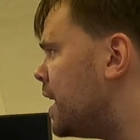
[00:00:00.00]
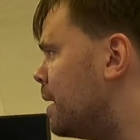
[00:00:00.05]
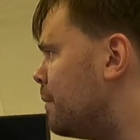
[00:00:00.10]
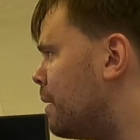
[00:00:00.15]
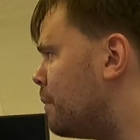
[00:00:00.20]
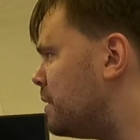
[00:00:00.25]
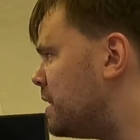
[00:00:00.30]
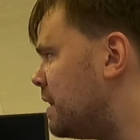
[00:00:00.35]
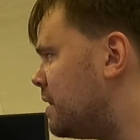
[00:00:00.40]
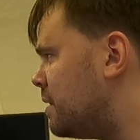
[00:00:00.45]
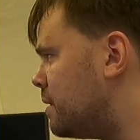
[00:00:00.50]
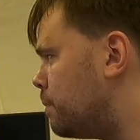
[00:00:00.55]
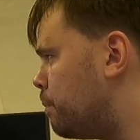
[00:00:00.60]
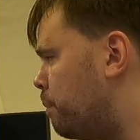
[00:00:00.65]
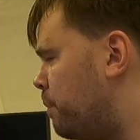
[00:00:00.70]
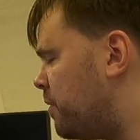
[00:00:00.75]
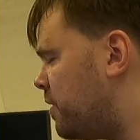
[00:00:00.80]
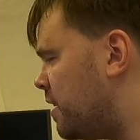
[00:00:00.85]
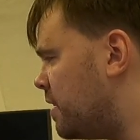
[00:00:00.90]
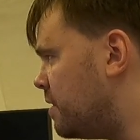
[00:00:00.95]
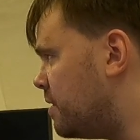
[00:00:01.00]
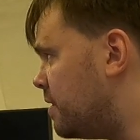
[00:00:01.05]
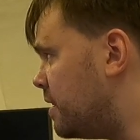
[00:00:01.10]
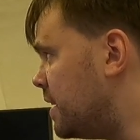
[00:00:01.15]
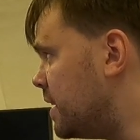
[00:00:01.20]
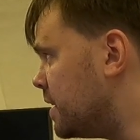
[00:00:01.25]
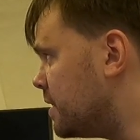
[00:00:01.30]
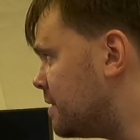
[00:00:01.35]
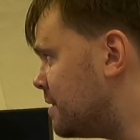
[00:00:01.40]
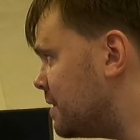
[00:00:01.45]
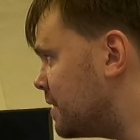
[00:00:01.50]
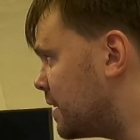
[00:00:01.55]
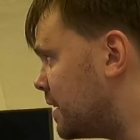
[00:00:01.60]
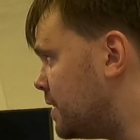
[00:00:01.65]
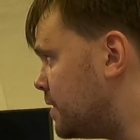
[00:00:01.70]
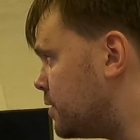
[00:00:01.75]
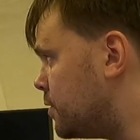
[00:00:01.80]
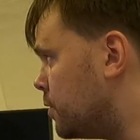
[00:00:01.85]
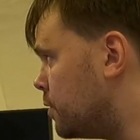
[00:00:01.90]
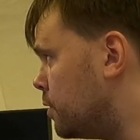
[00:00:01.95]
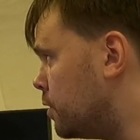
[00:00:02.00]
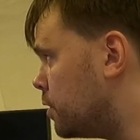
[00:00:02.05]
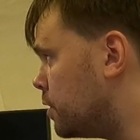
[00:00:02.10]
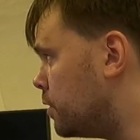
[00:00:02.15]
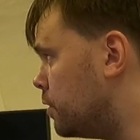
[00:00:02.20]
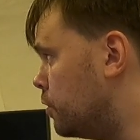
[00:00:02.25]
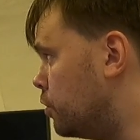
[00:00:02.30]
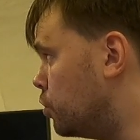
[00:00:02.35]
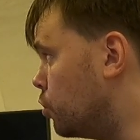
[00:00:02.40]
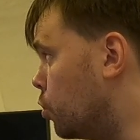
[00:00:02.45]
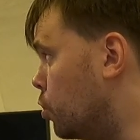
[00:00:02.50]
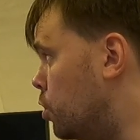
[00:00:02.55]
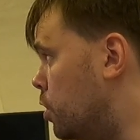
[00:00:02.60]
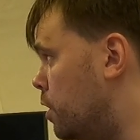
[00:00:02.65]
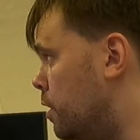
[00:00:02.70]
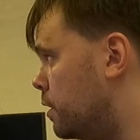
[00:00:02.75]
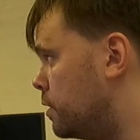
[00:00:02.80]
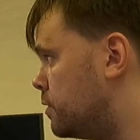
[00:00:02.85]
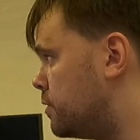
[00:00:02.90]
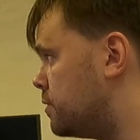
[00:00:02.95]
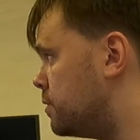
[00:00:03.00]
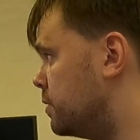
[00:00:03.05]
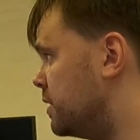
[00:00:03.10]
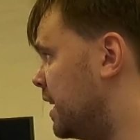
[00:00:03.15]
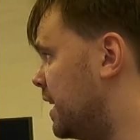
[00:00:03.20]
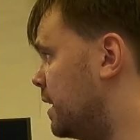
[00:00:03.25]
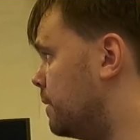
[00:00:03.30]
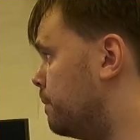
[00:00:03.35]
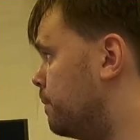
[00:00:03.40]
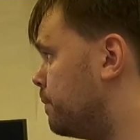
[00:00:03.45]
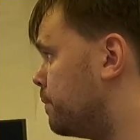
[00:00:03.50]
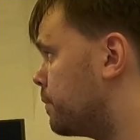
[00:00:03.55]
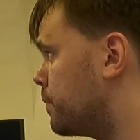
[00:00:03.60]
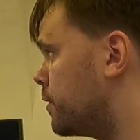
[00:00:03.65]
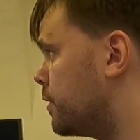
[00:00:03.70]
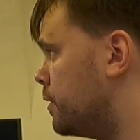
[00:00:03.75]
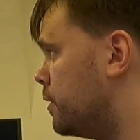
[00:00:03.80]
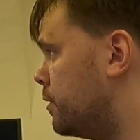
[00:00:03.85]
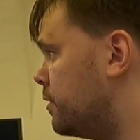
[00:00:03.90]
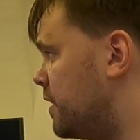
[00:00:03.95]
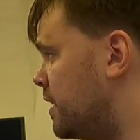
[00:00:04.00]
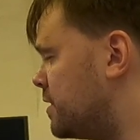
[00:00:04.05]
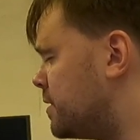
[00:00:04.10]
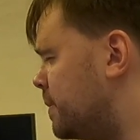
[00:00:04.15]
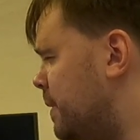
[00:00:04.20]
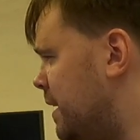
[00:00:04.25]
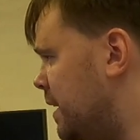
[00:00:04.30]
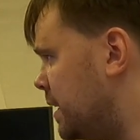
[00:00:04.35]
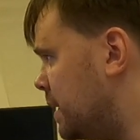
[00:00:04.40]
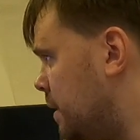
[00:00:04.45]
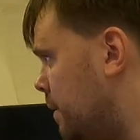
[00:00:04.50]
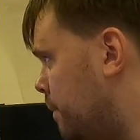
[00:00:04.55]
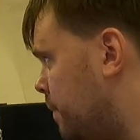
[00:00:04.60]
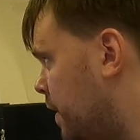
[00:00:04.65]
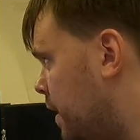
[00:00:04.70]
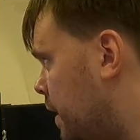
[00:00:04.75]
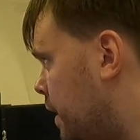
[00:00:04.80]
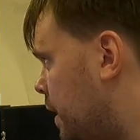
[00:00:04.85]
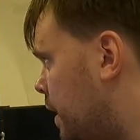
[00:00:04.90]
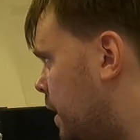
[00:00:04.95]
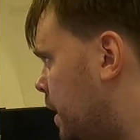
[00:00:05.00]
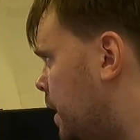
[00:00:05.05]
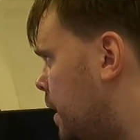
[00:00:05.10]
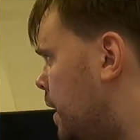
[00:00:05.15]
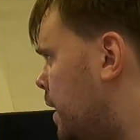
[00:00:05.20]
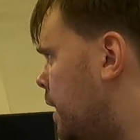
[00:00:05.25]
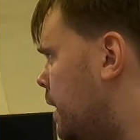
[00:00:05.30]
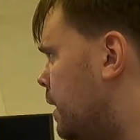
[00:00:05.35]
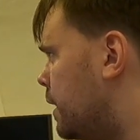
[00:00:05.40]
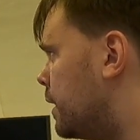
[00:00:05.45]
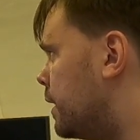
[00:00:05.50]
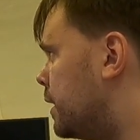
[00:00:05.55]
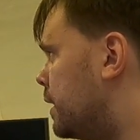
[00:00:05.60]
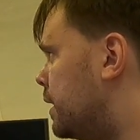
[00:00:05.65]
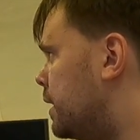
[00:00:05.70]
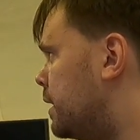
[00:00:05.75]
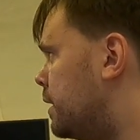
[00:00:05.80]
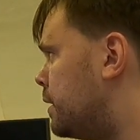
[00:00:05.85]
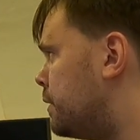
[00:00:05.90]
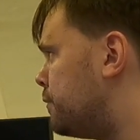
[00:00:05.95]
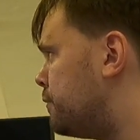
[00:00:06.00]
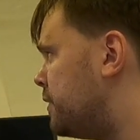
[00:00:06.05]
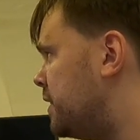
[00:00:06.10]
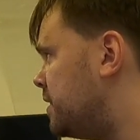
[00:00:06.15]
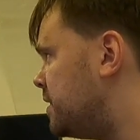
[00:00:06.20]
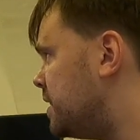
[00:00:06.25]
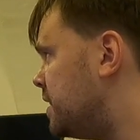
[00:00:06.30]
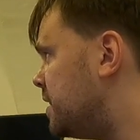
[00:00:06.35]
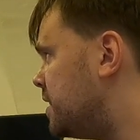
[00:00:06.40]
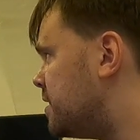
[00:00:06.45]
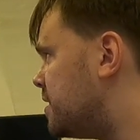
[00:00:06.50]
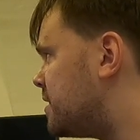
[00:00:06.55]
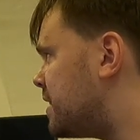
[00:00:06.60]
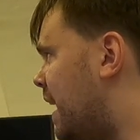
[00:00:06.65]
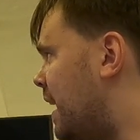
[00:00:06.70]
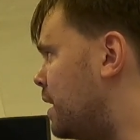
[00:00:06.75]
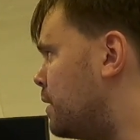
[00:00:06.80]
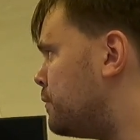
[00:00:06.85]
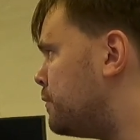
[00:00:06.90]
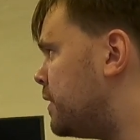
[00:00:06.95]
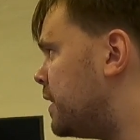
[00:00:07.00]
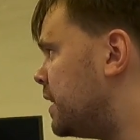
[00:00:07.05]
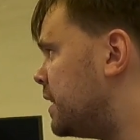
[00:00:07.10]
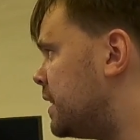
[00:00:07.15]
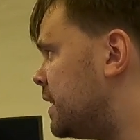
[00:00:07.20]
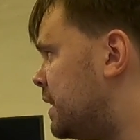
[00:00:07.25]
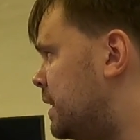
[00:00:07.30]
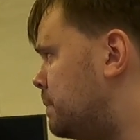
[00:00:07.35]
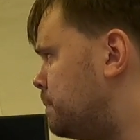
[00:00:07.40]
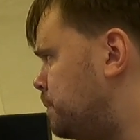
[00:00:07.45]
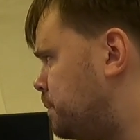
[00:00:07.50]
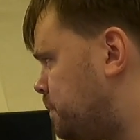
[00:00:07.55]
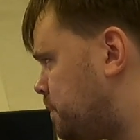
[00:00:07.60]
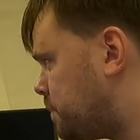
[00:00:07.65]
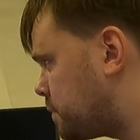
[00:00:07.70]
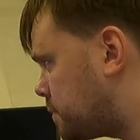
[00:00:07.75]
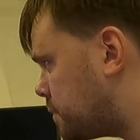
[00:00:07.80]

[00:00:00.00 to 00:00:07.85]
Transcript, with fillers: immer ein bisschen tendiert, Richtung 0 zu gehen. Und deswegen äh, finde ich, ist es einfacher,